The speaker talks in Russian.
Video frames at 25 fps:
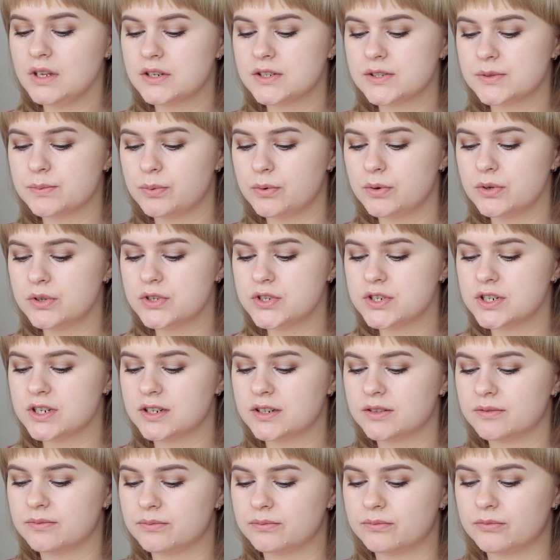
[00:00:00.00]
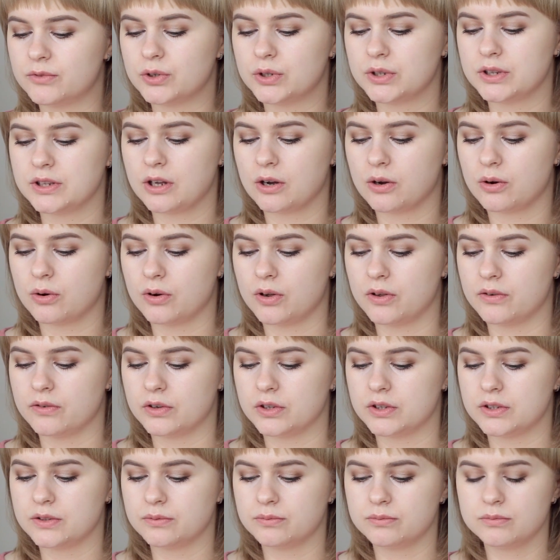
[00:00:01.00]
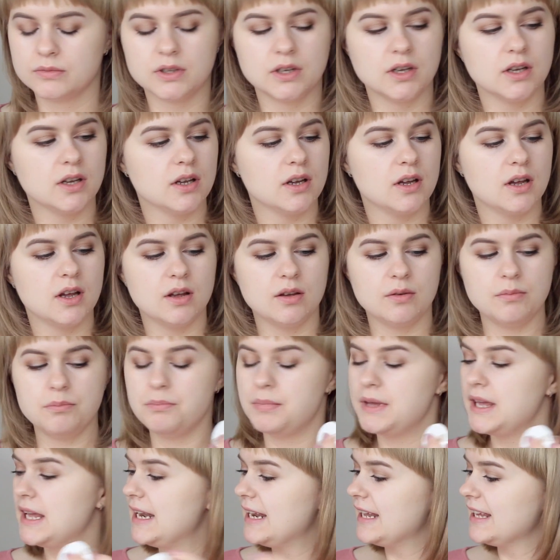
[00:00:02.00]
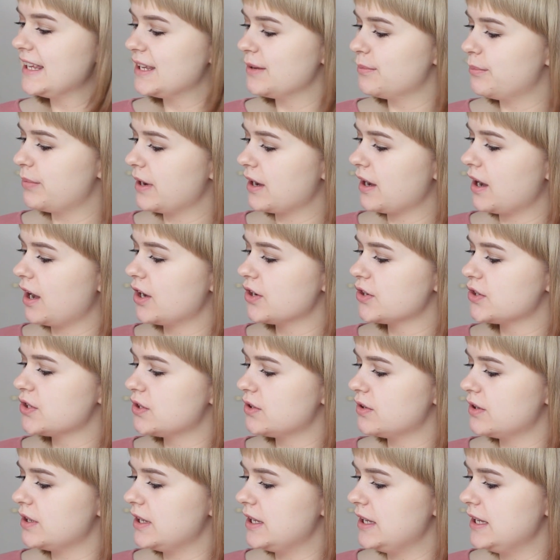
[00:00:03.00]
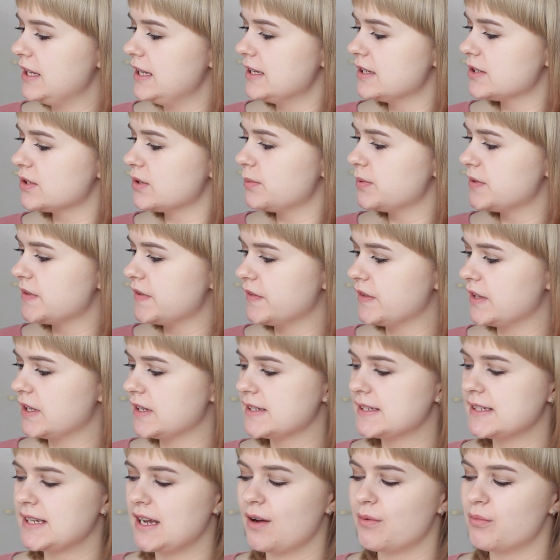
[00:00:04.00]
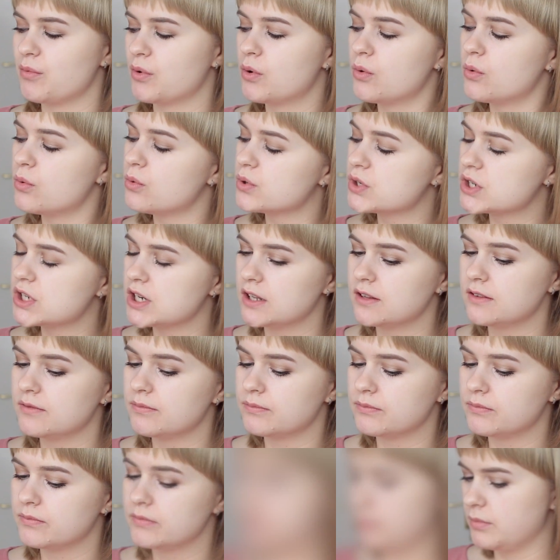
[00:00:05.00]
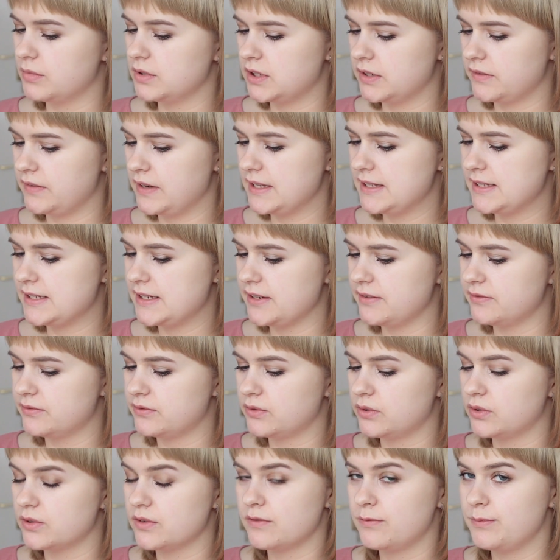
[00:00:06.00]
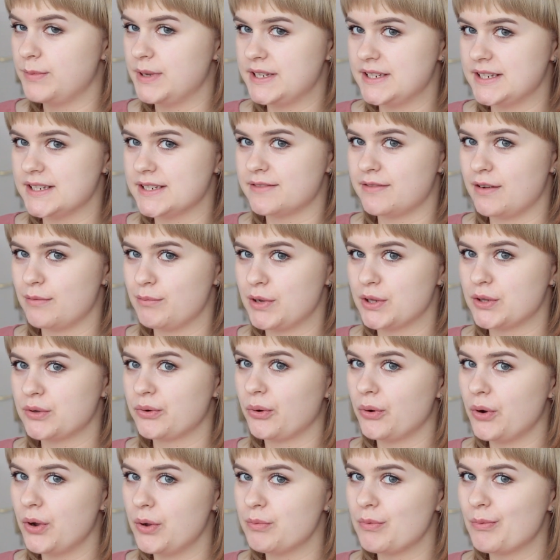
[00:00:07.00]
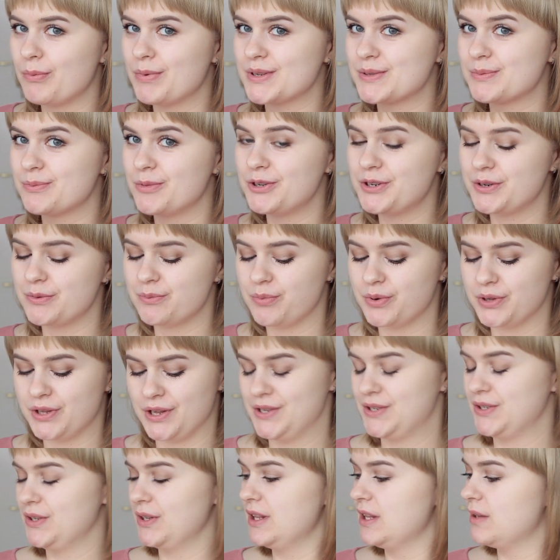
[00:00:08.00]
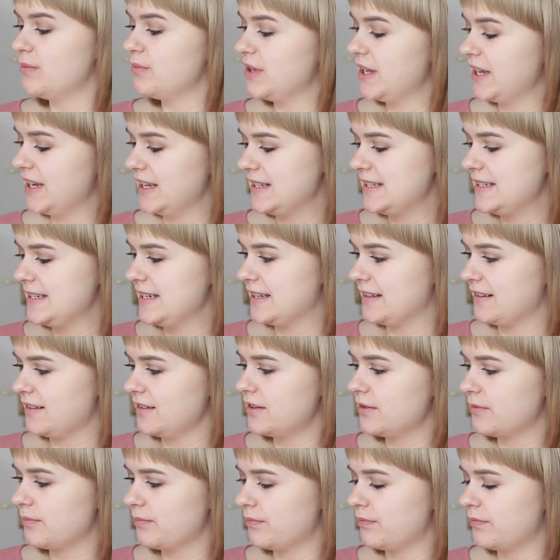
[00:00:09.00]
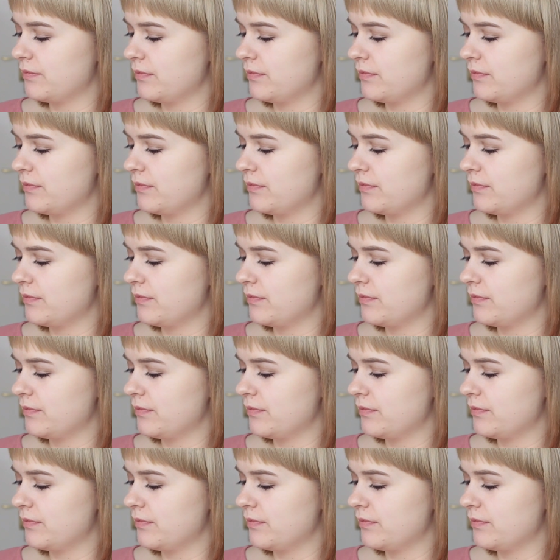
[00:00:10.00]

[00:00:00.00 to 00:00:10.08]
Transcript: спонжик, вот такой вот беленький пока что. И, собственно, сам кушен. Мы давайте его вместе с вами откроем и посмотрим, подойдет ли мне оттенок.